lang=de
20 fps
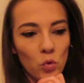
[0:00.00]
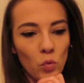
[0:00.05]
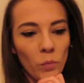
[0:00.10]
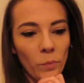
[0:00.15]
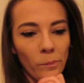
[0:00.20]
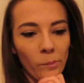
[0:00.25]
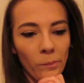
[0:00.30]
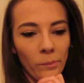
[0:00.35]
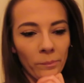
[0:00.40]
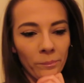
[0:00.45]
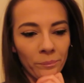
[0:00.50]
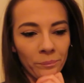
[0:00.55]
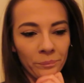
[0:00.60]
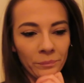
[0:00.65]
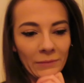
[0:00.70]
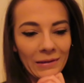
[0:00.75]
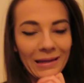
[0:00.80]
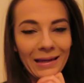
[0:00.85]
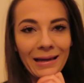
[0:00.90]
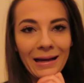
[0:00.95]
zum
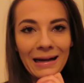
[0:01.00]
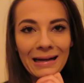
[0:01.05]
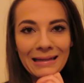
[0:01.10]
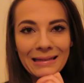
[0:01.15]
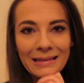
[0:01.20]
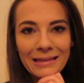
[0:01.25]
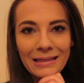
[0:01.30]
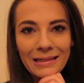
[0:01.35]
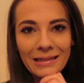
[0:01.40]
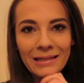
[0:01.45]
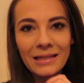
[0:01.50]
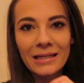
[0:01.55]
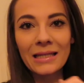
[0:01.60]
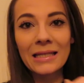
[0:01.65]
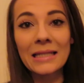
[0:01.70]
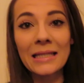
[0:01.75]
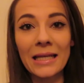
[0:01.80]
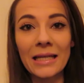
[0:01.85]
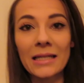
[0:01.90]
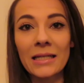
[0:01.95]

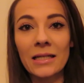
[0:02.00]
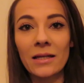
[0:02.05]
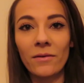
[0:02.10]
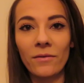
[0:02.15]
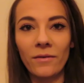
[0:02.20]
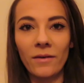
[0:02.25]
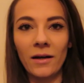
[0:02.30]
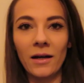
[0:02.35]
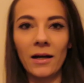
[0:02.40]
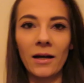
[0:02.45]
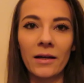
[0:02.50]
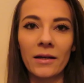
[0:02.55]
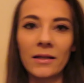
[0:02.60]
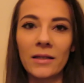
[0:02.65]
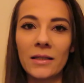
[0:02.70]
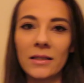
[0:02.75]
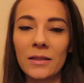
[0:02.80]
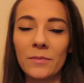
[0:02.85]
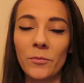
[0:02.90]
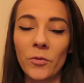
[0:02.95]
Gartencenter
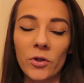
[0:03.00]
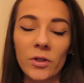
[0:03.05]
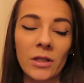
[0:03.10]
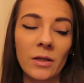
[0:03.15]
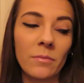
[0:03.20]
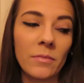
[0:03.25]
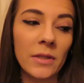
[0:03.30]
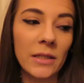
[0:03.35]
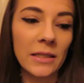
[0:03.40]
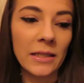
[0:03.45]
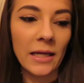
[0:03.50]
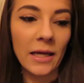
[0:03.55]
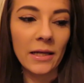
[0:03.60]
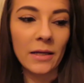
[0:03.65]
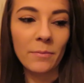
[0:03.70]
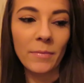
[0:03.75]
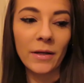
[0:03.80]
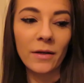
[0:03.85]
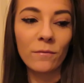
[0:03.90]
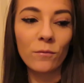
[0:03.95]
fahre. Ich möchte nämlich
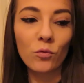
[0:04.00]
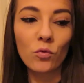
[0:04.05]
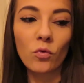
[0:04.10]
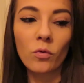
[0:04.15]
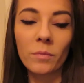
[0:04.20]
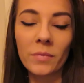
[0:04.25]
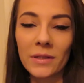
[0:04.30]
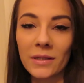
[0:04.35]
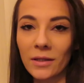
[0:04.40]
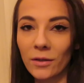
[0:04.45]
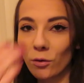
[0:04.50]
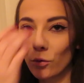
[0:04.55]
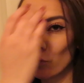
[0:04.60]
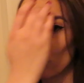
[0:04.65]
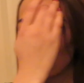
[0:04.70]
gerne meine Wohnung ein bisschen